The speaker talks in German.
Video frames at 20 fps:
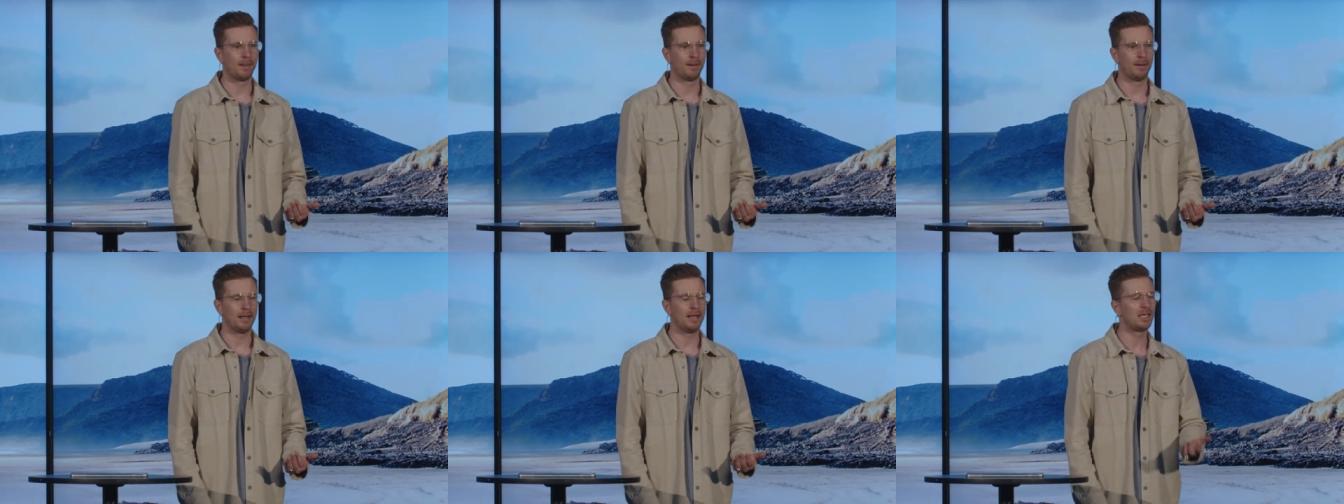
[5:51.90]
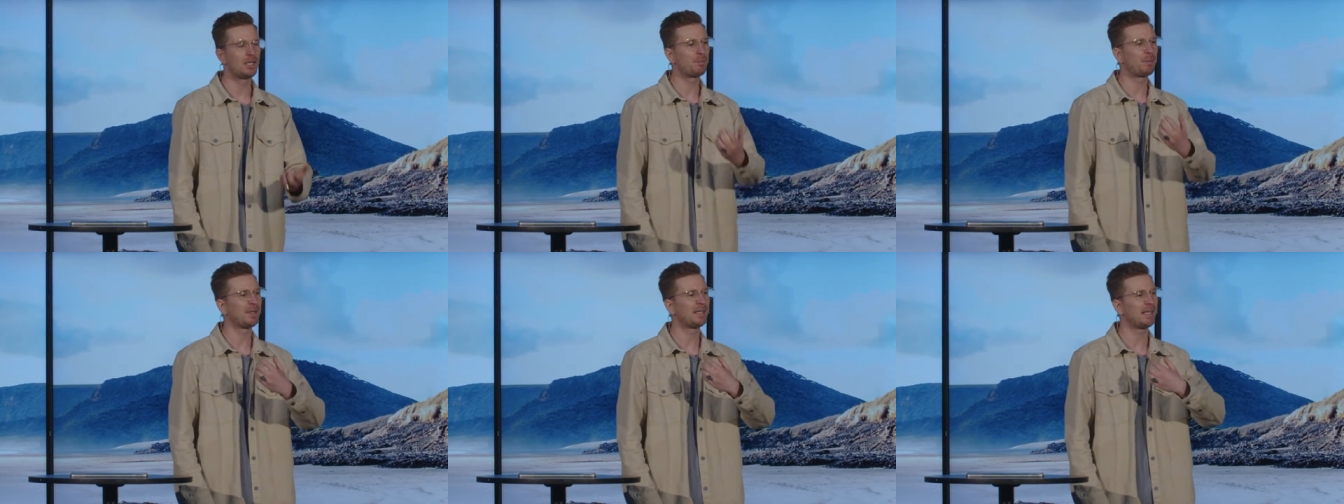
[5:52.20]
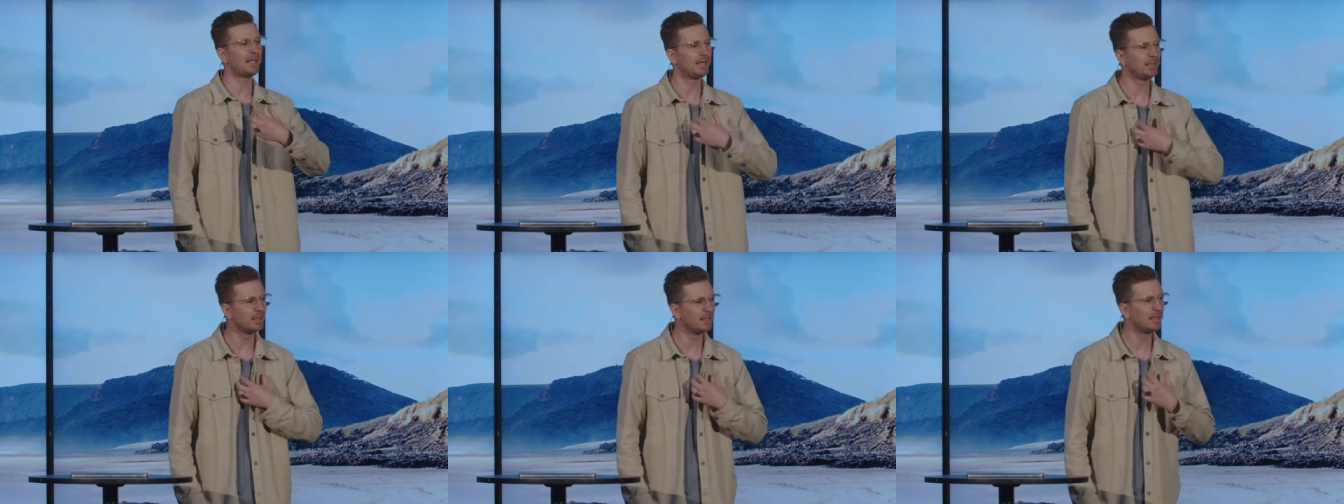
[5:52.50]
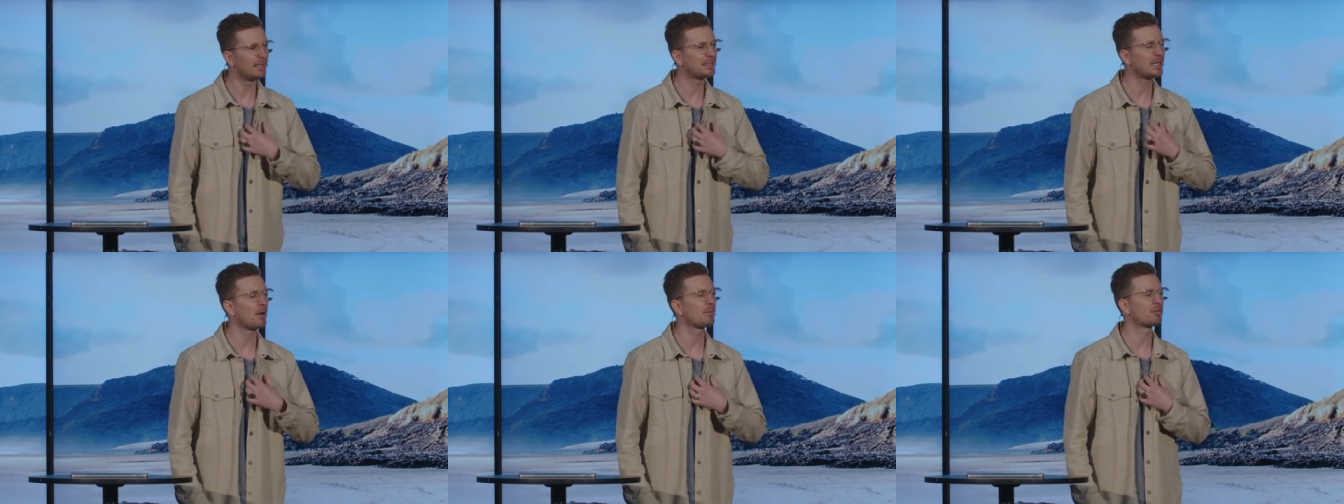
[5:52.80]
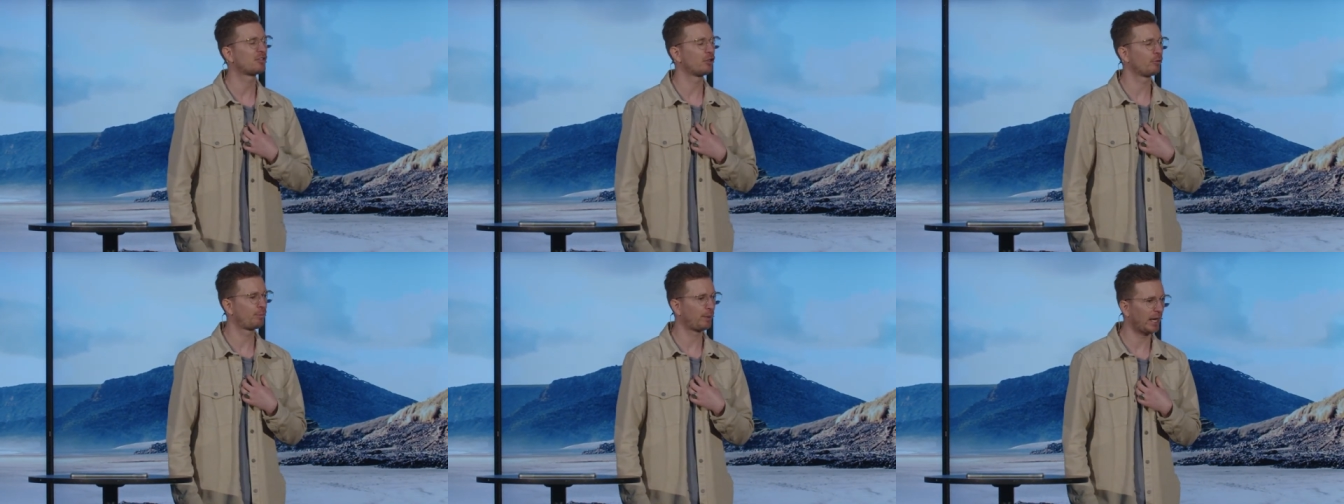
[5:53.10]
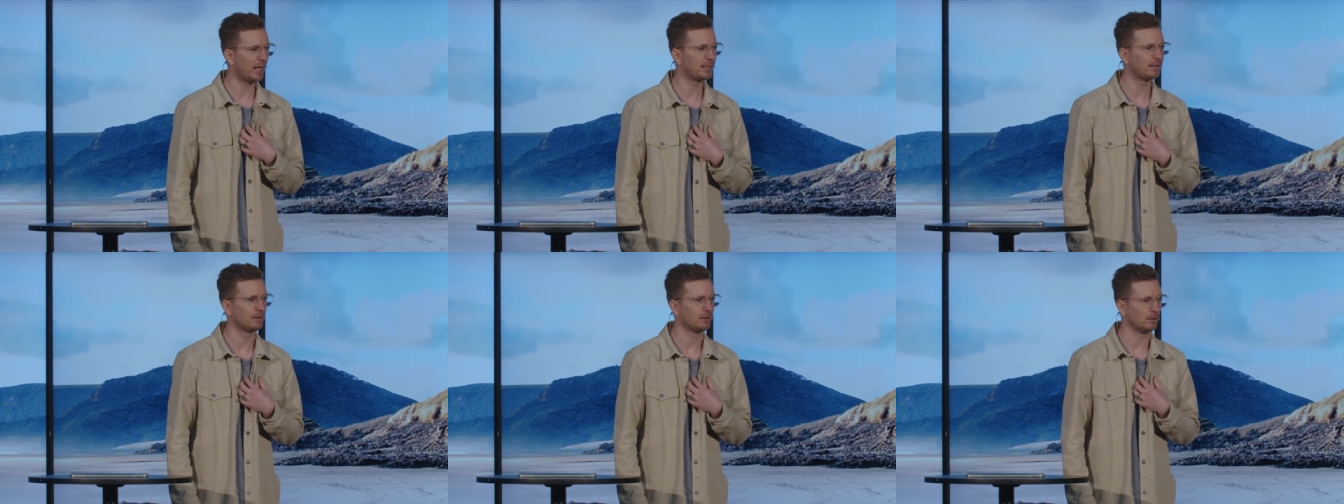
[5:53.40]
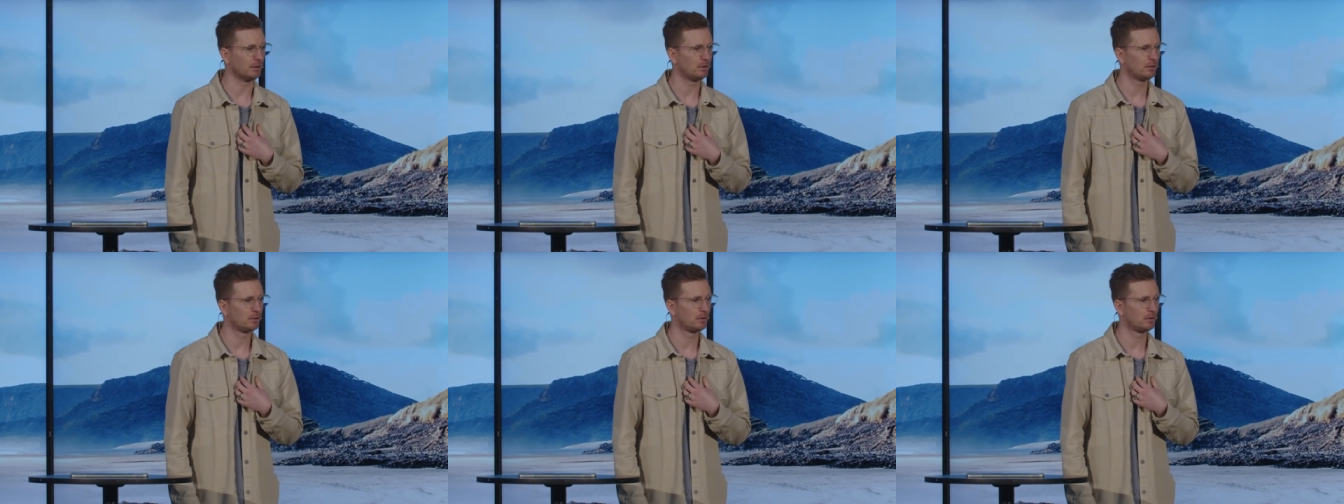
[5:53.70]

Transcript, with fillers: Ich bin innerlich am Zerbrechen.